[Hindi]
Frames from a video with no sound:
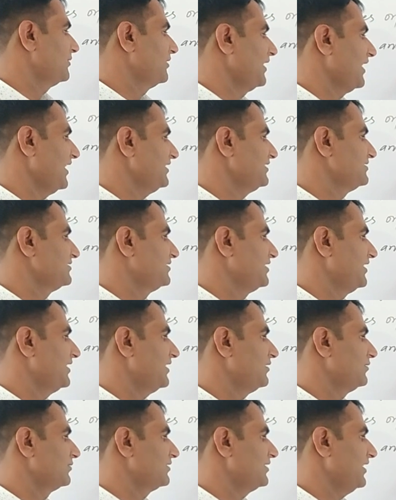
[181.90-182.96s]
वो लाइन देना
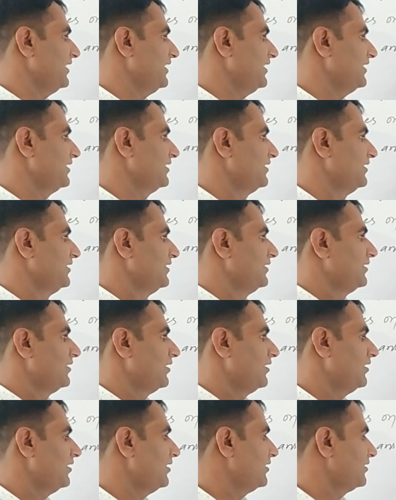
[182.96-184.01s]
होता है
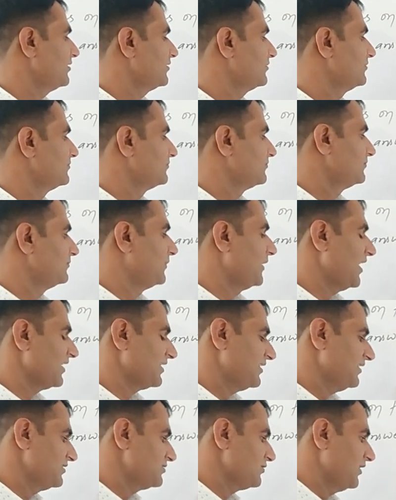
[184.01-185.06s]
और
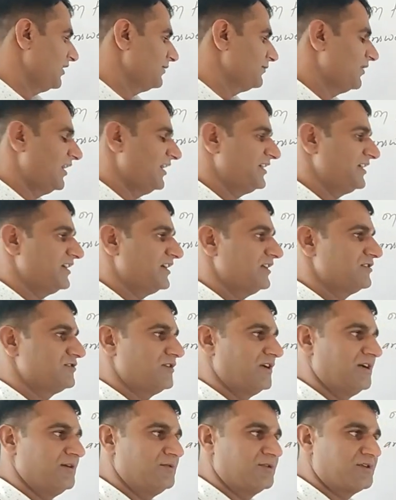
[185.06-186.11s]
बाकी जो है वो आर्टिकल
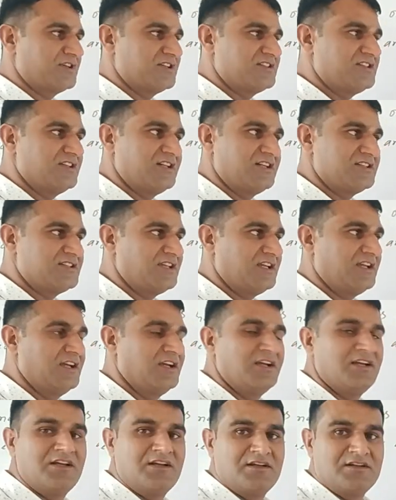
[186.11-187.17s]
जो है वो किसी तरह से
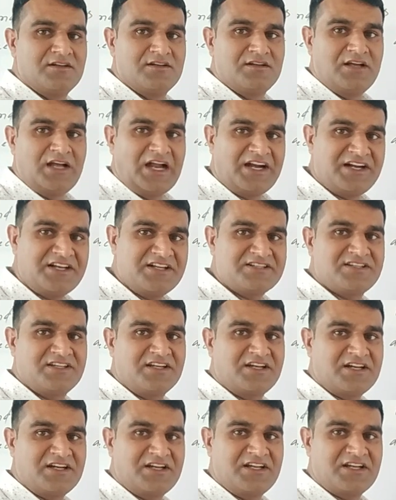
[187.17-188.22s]

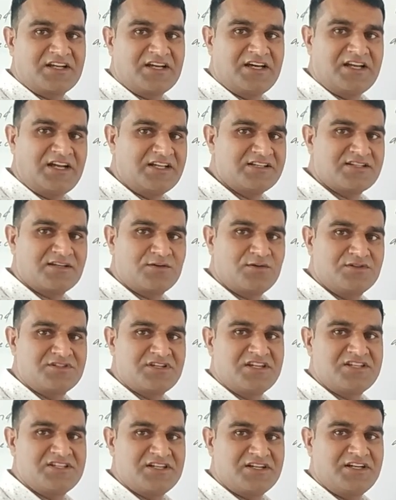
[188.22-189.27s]
एड्रेसिंग करने का ऐसा कोई
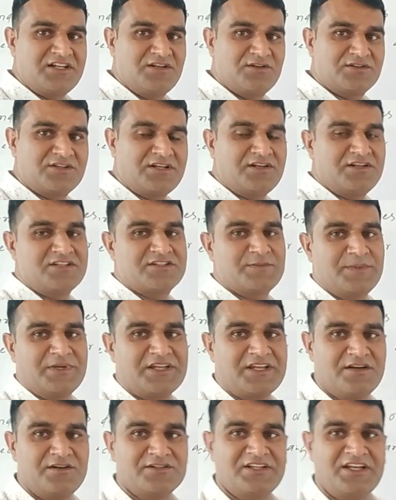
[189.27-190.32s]
झंझट नहीं होता और इसमें
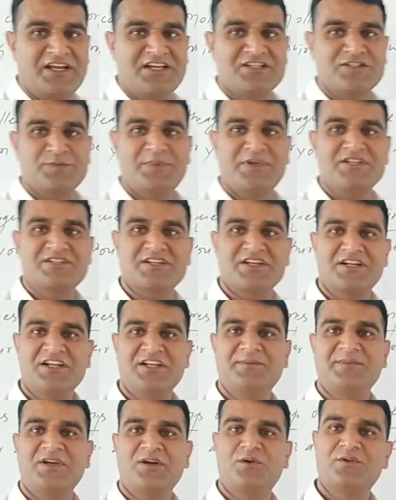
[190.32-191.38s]
क्या होता है स्पीच
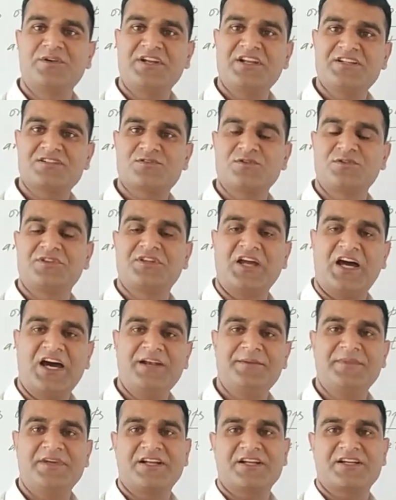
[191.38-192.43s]
करने में ऑडियंस को
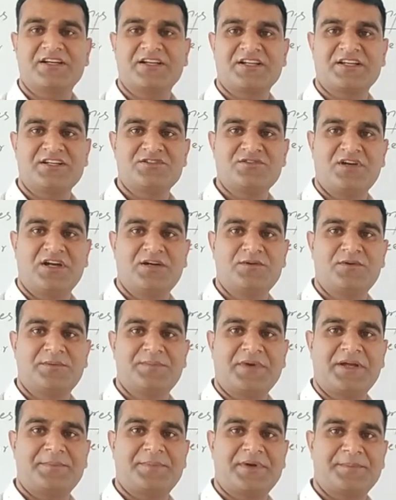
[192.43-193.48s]
ध्यान में रख करके जो है वो
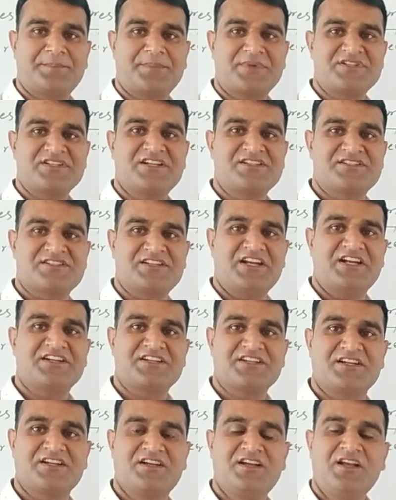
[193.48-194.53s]
अपना प्रेजेंट
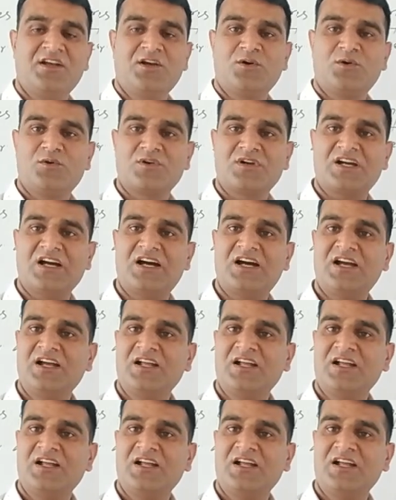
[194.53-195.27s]
स्टेट है उनका